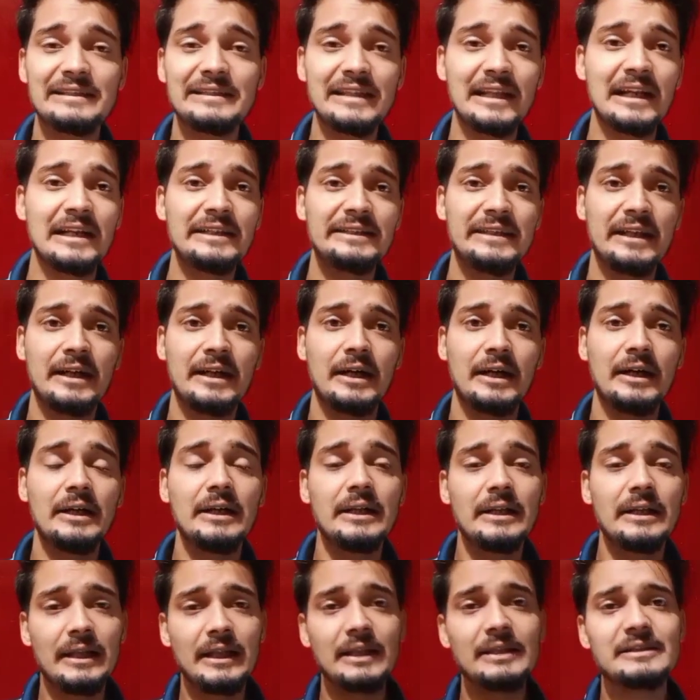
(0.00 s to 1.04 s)
नजर आ जाएगा
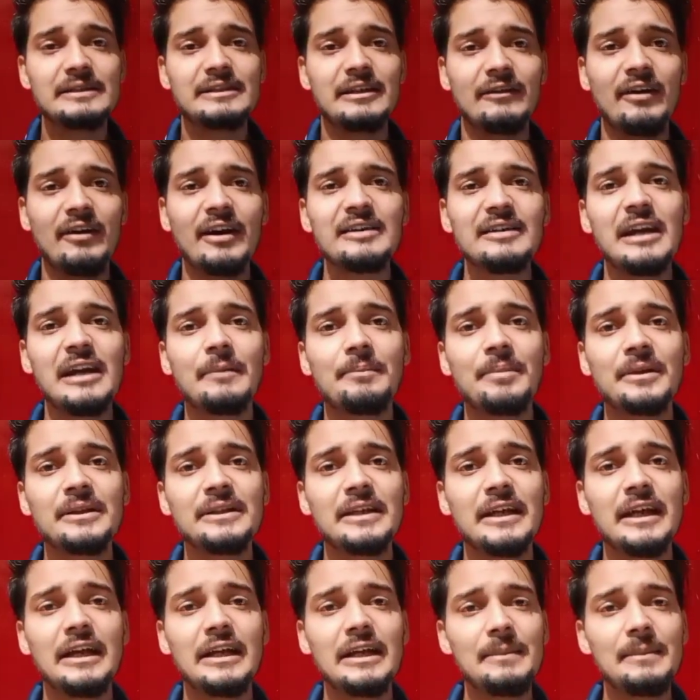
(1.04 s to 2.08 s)
लेकिन सवाल यहाँ पर
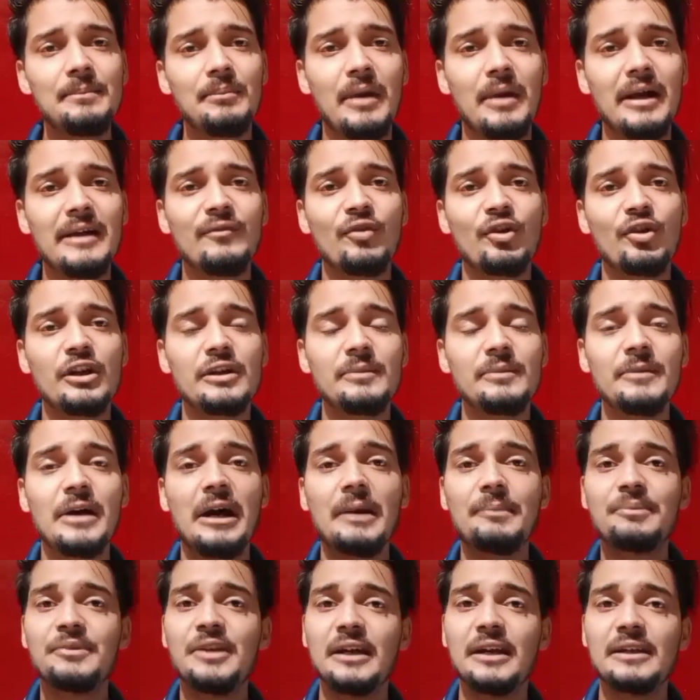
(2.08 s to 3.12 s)
यह है कि माई वॉलेट में
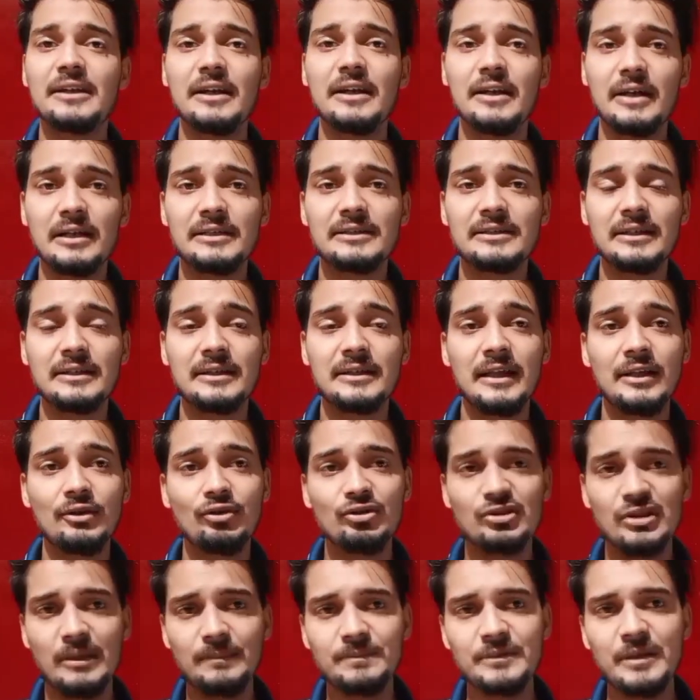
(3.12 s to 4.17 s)
आप क्या क्या कर सकते हैं
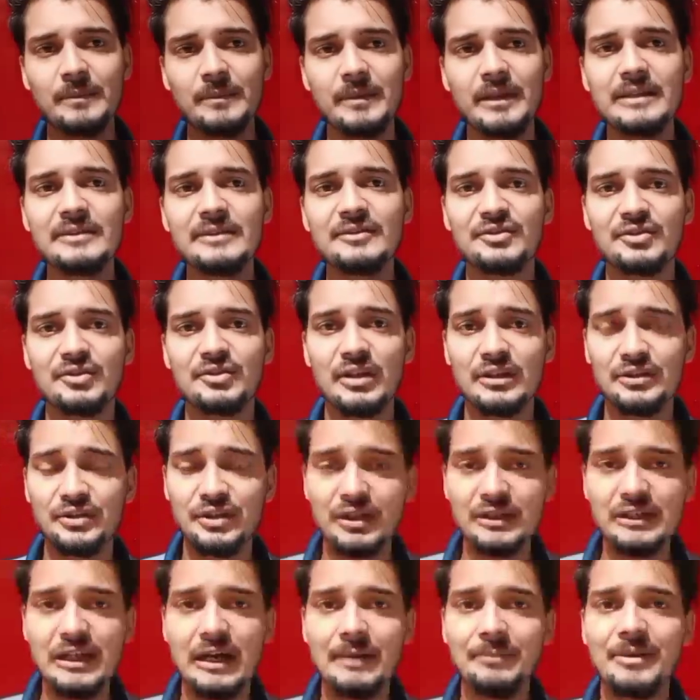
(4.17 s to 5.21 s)
तो सबसे पहले
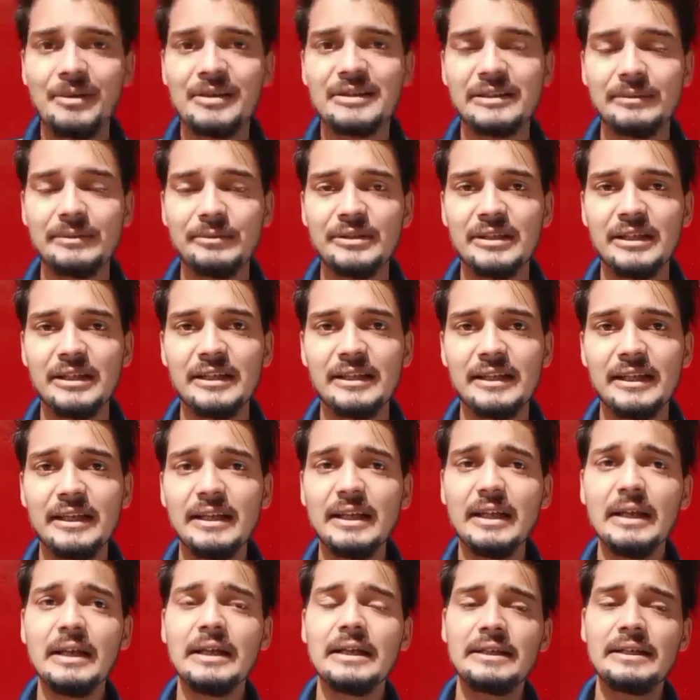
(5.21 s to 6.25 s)
इंस्ट्रक्शन यहाँ पर समझ लेते
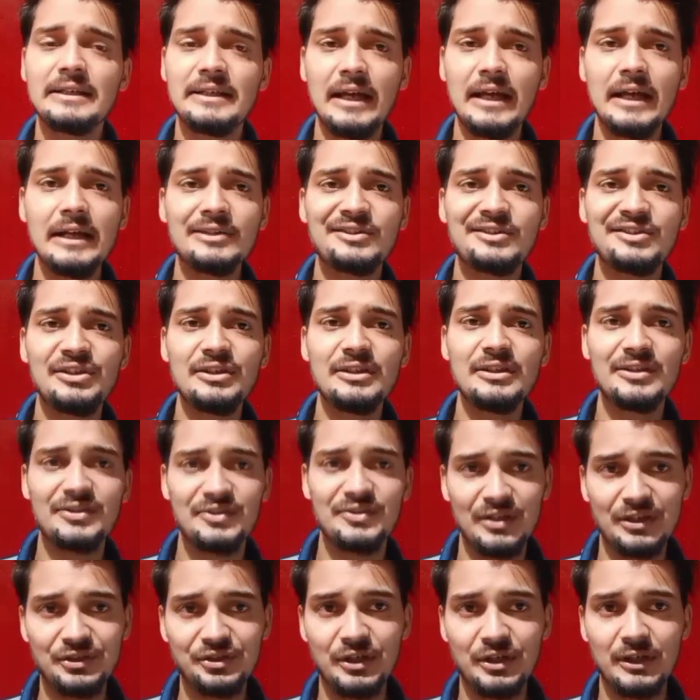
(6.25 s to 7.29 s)
हैं क्या इसकी
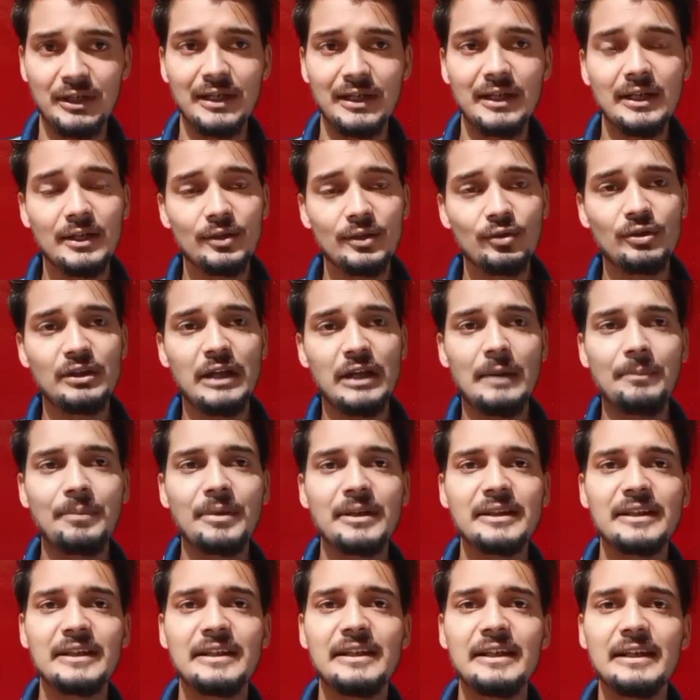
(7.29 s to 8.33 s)
इंस्ट्रक्शन है तो यहाँ
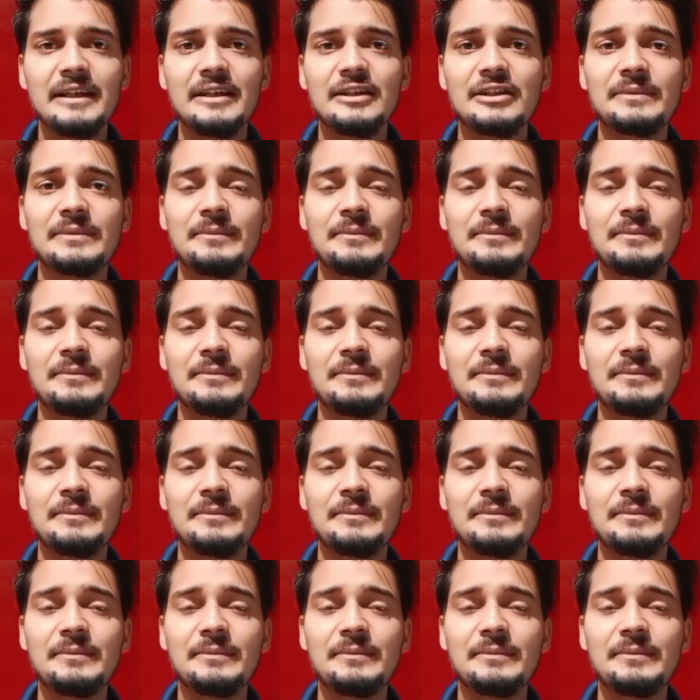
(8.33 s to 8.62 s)
पर देखिए